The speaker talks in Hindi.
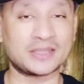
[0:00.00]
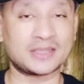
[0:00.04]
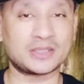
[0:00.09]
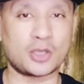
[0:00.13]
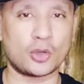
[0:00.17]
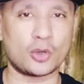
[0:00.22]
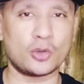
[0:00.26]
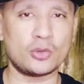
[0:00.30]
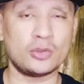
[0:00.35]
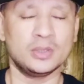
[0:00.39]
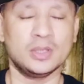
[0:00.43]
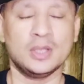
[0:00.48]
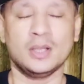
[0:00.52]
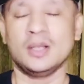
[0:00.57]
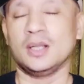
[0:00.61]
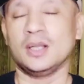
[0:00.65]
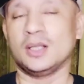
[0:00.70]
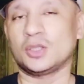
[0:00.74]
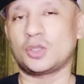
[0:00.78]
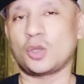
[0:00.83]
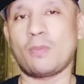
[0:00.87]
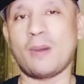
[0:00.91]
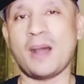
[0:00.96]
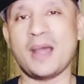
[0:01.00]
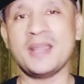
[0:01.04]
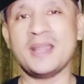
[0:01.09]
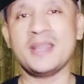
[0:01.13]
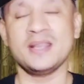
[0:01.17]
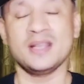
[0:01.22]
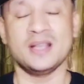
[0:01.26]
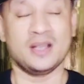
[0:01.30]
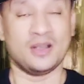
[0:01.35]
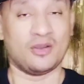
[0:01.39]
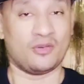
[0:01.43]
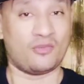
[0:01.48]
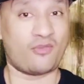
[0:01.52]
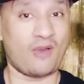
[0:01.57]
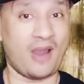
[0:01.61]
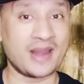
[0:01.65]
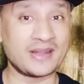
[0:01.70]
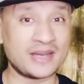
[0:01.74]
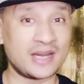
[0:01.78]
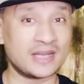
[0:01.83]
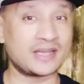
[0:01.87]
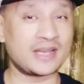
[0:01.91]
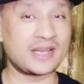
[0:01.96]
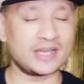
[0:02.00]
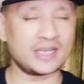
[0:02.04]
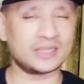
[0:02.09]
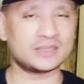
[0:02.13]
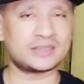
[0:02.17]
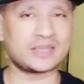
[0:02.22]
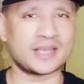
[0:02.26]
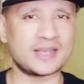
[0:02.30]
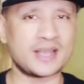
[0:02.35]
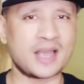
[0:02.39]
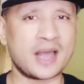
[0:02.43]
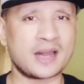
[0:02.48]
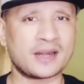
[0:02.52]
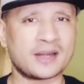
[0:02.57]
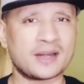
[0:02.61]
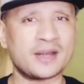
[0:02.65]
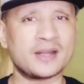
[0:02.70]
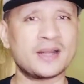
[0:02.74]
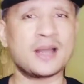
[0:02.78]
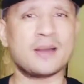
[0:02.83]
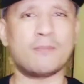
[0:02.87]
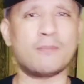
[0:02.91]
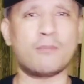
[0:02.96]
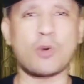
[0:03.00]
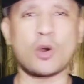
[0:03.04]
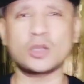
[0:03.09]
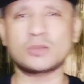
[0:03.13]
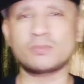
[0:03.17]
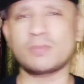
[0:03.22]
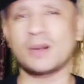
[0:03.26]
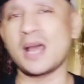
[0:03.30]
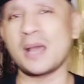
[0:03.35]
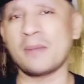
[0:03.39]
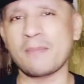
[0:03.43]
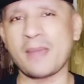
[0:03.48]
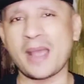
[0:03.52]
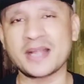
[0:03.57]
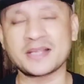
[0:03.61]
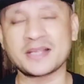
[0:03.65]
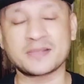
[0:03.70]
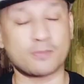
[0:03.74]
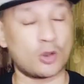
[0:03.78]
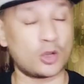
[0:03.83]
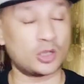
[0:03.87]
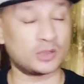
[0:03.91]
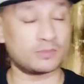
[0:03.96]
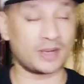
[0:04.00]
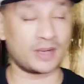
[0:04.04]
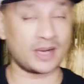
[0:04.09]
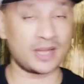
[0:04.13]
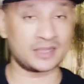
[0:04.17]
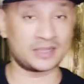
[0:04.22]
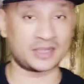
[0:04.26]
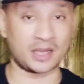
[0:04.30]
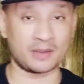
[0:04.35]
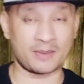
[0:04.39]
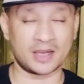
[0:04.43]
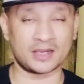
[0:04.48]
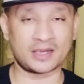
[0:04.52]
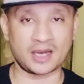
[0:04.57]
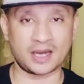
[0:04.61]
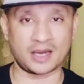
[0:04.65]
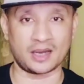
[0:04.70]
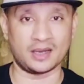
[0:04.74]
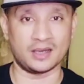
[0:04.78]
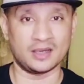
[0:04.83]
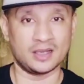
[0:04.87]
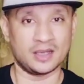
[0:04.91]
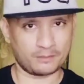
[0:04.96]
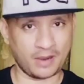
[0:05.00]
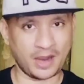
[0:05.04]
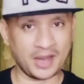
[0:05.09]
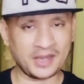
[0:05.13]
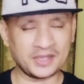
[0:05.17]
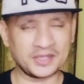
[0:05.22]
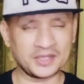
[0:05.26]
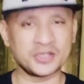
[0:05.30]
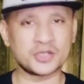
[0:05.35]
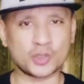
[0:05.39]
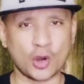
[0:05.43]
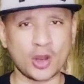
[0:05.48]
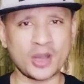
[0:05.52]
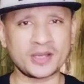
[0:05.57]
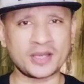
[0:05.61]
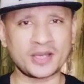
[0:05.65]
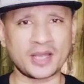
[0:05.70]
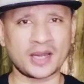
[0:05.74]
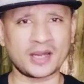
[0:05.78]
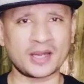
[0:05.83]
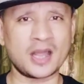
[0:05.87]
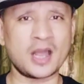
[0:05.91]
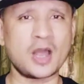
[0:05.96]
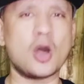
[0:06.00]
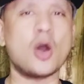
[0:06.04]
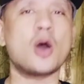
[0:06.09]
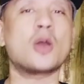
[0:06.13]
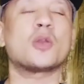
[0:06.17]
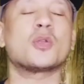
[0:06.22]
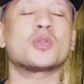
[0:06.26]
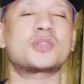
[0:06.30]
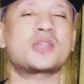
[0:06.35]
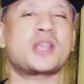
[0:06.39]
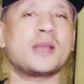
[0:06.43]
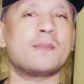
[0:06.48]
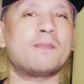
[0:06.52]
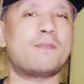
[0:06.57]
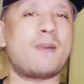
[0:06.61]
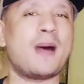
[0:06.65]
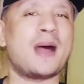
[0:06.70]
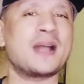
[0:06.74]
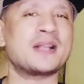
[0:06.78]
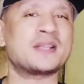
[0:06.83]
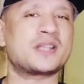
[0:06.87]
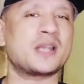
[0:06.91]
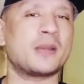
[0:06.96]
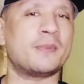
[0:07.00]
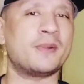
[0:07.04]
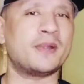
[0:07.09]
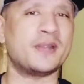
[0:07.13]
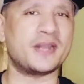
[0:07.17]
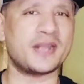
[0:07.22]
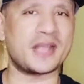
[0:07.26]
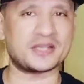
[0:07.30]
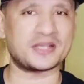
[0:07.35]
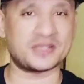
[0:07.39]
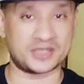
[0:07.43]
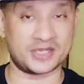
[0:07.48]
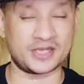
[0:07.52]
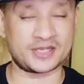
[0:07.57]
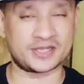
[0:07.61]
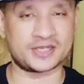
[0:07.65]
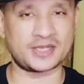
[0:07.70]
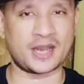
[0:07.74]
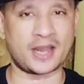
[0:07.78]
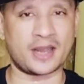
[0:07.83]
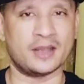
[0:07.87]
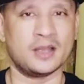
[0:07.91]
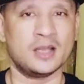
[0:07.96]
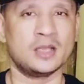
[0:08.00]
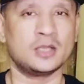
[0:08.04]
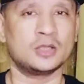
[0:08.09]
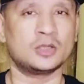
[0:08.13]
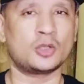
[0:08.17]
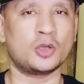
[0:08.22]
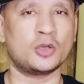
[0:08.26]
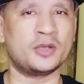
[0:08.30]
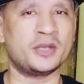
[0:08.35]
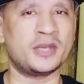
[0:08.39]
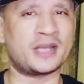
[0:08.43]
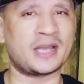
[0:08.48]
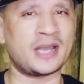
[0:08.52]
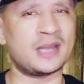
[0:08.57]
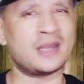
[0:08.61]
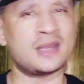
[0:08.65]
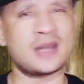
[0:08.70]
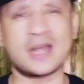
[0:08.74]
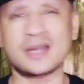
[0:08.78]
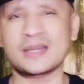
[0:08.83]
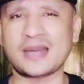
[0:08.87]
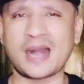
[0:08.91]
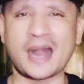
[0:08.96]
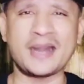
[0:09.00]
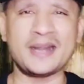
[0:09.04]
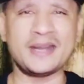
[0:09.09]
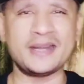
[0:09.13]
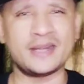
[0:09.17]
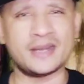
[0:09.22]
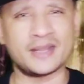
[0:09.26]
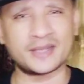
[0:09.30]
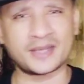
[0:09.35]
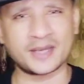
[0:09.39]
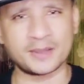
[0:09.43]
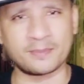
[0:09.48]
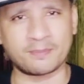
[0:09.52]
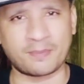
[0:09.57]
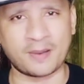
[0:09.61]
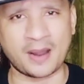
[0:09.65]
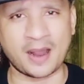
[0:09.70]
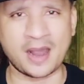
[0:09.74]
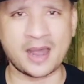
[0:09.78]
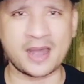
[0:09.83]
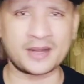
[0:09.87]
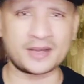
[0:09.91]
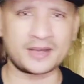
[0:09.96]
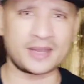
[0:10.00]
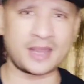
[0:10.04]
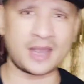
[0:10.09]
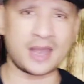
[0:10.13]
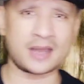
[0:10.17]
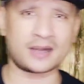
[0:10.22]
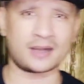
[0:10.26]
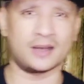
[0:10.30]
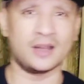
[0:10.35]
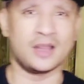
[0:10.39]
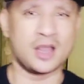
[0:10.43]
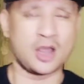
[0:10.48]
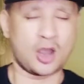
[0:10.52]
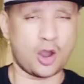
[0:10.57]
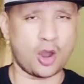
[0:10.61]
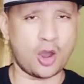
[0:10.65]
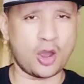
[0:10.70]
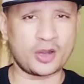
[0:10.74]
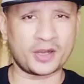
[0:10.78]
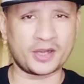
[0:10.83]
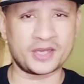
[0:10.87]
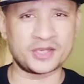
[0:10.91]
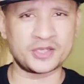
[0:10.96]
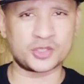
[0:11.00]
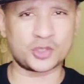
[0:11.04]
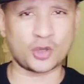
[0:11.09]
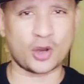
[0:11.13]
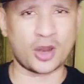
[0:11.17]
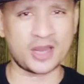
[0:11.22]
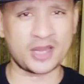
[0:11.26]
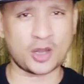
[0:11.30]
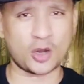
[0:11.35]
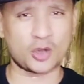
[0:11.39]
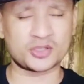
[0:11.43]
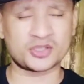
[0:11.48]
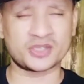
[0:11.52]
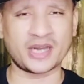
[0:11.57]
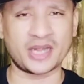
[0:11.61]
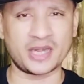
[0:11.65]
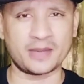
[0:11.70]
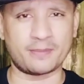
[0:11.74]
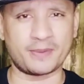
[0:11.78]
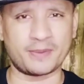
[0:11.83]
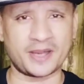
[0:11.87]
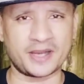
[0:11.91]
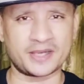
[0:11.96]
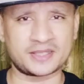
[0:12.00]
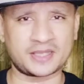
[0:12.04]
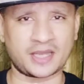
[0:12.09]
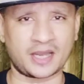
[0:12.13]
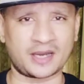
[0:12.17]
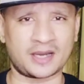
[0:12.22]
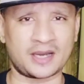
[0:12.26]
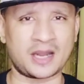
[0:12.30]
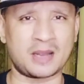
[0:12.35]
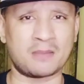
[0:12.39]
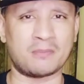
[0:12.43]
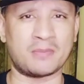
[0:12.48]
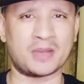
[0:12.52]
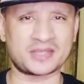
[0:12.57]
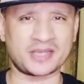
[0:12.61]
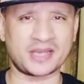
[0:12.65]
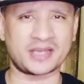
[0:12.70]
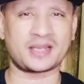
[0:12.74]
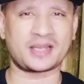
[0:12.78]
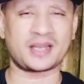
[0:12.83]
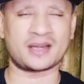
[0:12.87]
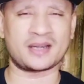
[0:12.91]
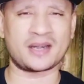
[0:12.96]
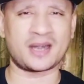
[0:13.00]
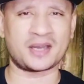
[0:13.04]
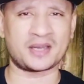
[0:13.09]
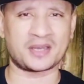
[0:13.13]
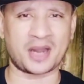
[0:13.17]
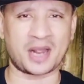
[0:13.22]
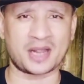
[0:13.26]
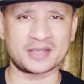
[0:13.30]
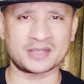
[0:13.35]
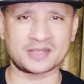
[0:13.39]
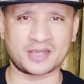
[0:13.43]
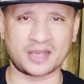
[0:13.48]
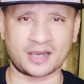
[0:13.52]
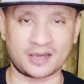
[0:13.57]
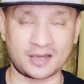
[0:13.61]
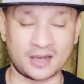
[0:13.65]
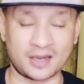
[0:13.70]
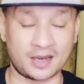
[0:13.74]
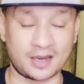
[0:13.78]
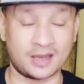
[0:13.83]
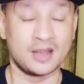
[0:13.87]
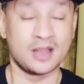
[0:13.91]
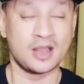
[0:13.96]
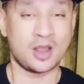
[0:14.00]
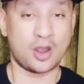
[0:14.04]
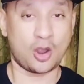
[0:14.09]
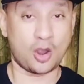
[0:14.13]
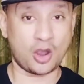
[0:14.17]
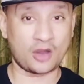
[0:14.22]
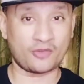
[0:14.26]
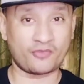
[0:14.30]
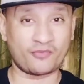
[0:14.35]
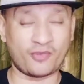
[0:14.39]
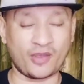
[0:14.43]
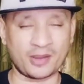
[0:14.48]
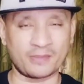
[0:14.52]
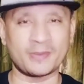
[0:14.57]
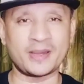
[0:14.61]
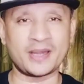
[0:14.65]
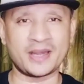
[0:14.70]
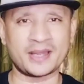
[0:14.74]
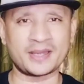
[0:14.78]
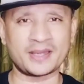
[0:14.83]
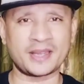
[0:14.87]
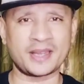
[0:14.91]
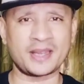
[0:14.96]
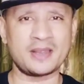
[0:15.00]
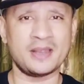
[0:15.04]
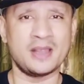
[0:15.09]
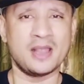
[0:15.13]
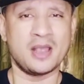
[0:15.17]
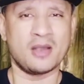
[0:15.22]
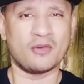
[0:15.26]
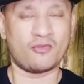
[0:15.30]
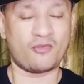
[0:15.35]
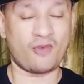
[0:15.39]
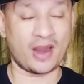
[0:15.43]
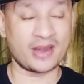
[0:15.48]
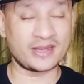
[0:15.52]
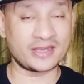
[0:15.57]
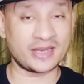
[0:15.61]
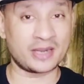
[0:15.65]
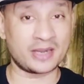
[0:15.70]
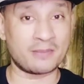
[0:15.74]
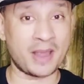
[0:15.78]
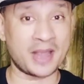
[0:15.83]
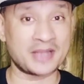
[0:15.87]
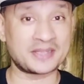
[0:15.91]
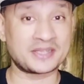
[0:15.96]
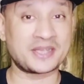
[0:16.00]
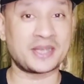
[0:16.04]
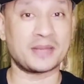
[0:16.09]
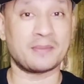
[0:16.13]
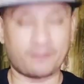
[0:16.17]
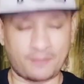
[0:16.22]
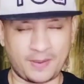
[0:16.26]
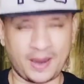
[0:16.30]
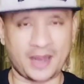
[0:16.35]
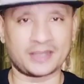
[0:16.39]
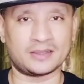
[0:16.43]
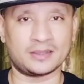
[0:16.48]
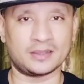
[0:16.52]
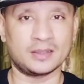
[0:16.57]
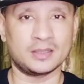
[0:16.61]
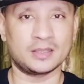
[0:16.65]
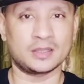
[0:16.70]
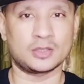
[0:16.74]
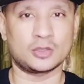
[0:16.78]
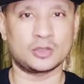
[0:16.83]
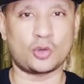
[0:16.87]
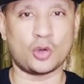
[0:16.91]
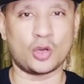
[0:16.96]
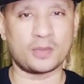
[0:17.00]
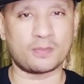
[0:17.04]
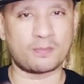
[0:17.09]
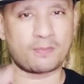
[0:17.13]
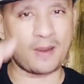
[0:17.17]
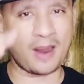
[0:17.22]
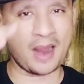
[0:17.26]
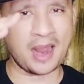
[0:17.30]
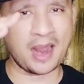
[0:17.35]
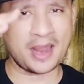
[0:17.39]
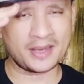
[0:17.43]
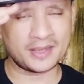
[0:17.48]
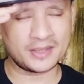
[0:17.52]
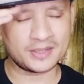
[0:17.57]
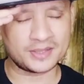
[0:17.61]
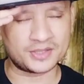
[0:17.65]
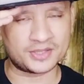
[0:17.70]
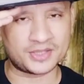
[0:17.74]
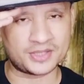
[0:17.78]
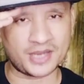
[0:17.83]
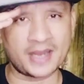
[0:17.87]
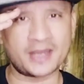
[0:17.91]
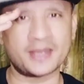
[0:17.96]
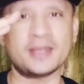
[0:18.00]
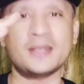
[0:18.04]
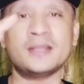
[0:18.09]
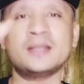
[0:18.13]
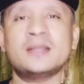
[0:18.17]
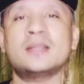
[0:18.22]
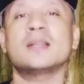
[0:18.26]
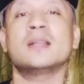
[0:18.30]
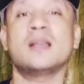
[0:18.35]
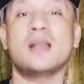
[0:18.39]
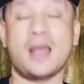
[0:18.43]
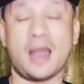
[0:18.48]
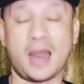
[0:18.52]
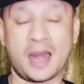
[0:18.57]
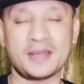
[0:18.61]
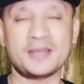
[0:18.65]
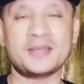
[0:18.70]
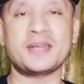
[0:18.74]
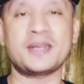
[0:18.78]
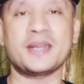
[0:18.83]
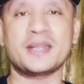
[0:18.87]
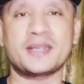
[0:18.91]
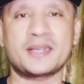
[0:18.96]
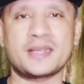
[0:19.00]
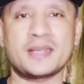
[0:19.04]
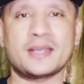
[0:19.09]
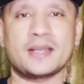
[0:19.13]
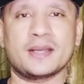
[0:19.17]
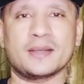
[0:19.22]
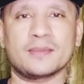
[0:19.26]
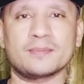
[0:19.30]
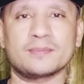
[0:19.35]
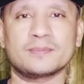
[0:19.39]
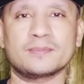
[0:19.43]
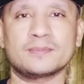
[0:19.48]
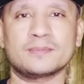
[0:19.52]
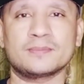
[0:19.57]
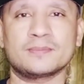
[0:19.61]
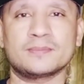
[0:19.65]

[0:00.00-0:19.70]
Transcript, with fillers: बात करो तो भाई फाइनल के लिए तैयार रहना बहुत बड़ा मैच बहुत बड़ा धमाका भाई इंजॉय करना और उसके बाद जब इंडिया जीत जाए तो निकलना गाड़ी लेके बाहर यार और इंजॉय और सेलिब्रेट करना मजे करना डांस करना और फिर मिलेंगे फाइनल मैच के बाद गुड बाय जय हिंद एंड टेक केयर